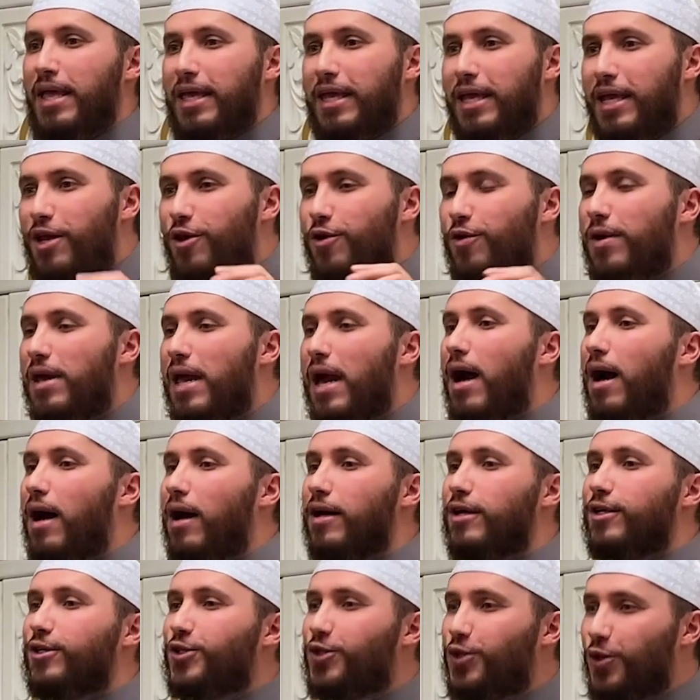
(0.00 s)
Il lui a
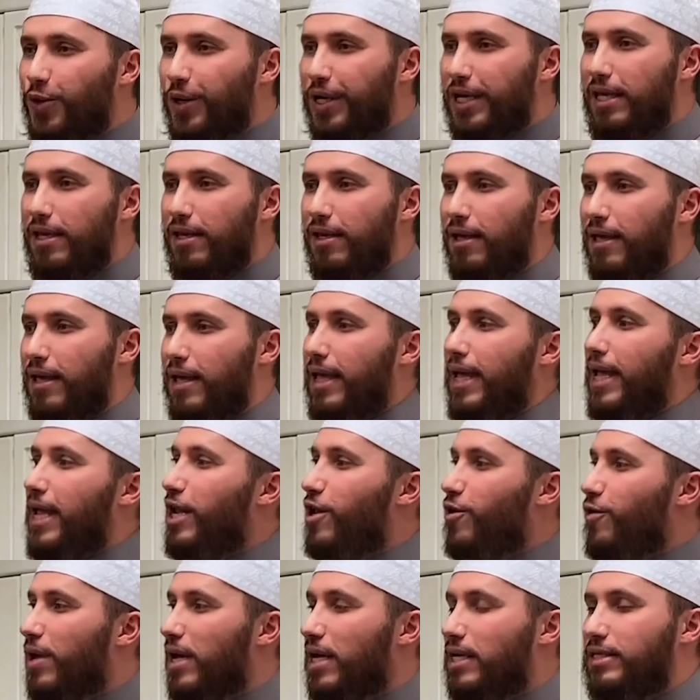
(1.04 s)
souri et
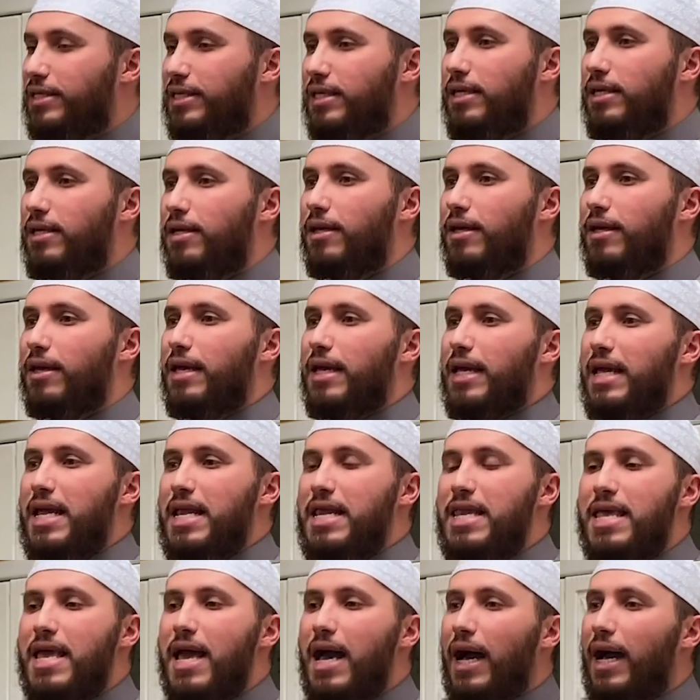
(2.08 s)
il lui a dit il
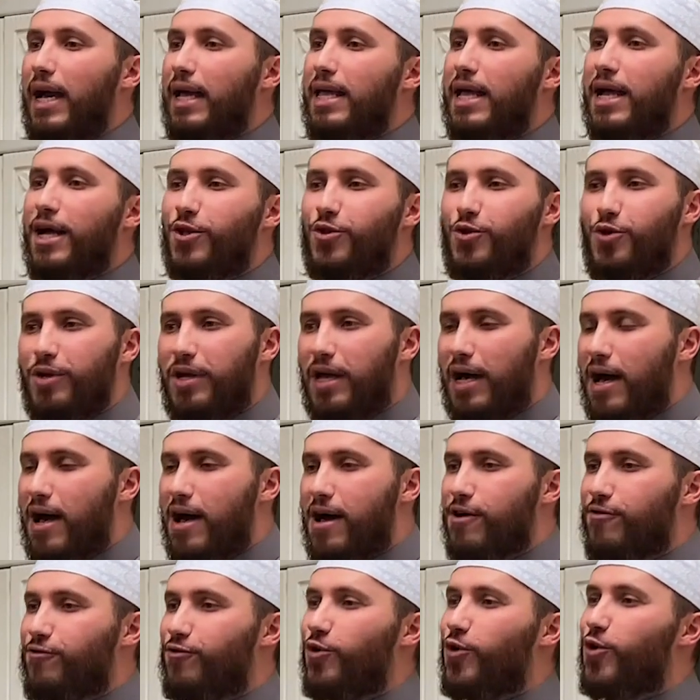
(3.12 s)
n'y a rien de grave,